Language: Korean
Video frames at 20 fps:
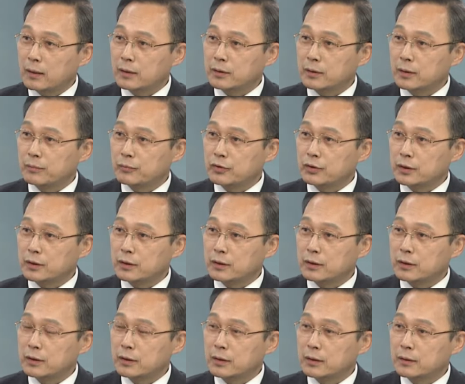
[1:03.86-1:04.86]

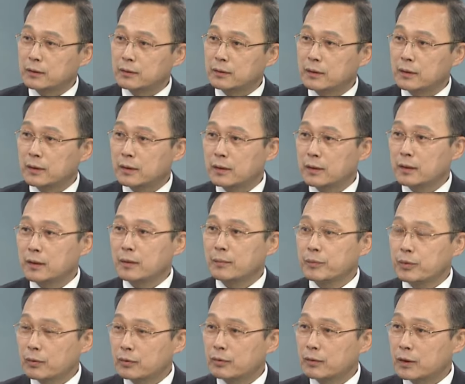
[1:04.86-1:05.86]
전문의들의
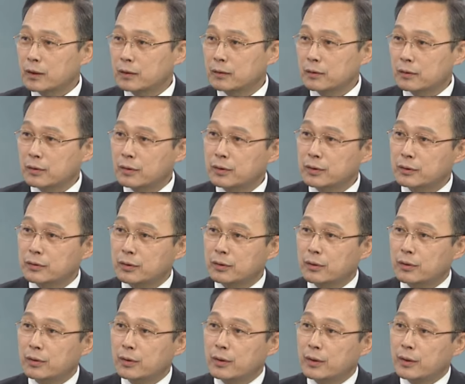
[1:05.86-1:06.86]
피로도가 더
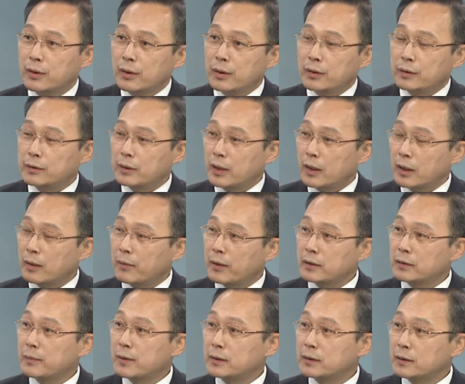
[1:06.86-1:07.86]
커지고 이제 아까
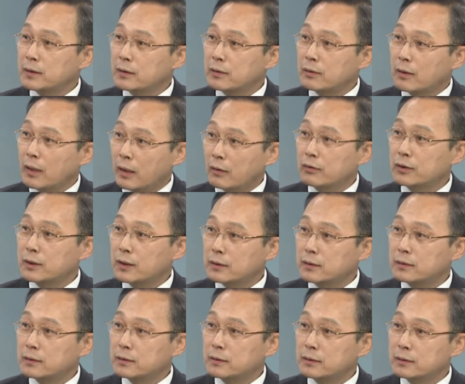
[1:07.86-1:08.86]
말씀하신 대로
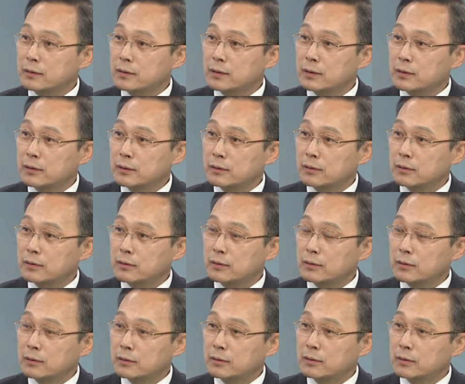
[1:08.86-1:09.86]
간호사들이
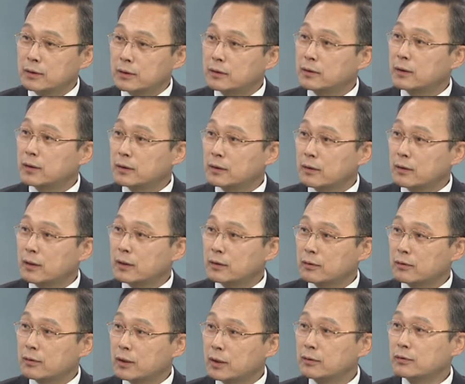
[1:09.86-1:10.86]
또 그 일정한 역할을
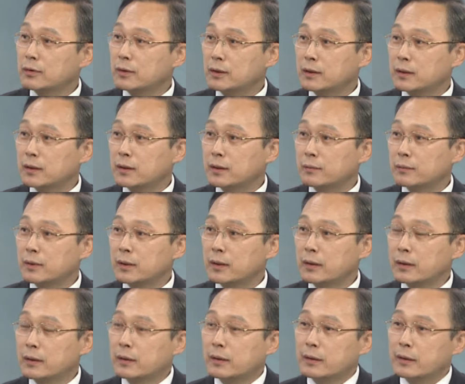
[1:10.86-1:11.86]
또 해줘야 되기 때문에
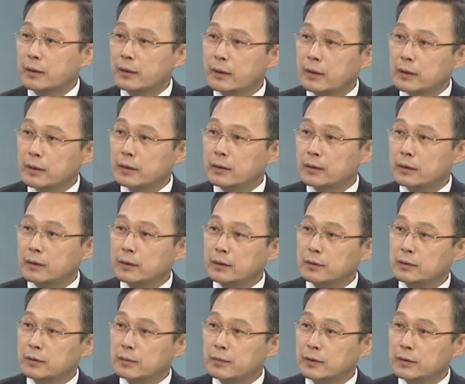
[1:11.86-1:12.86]
예. 어,
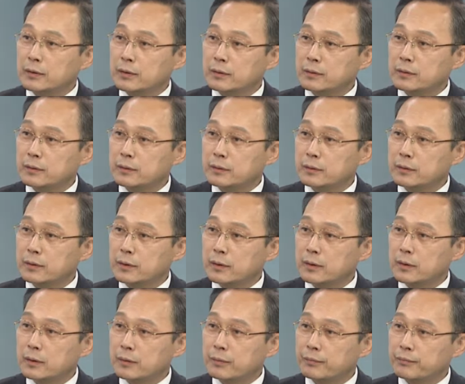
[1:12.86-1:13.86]
그런 점에서는
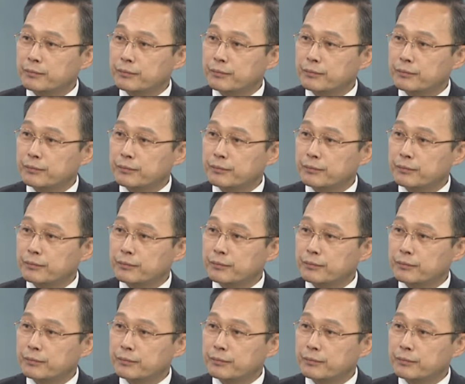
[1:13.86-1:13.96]
이제